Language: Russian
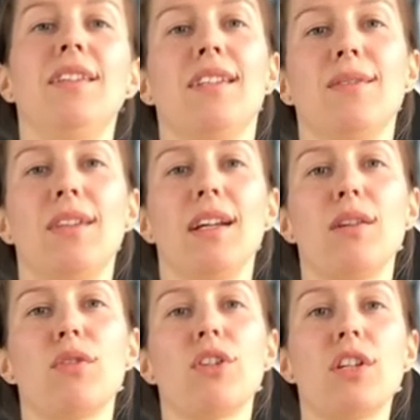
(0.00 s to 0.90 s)
вытянутой,
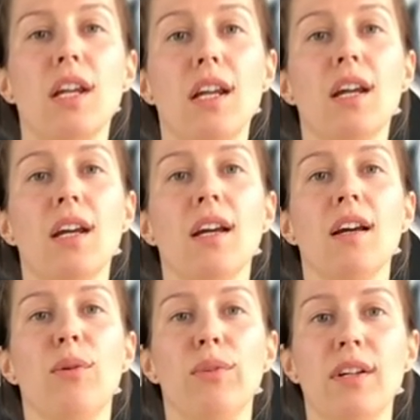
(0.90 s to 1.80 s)
хорошей шеи
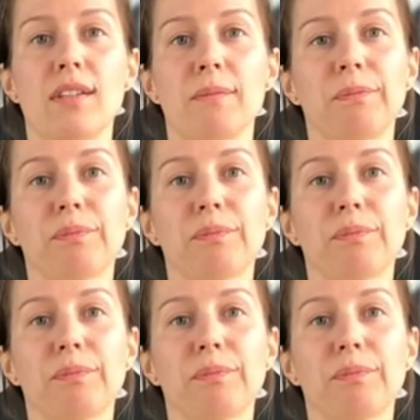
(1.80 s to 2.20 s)
у нас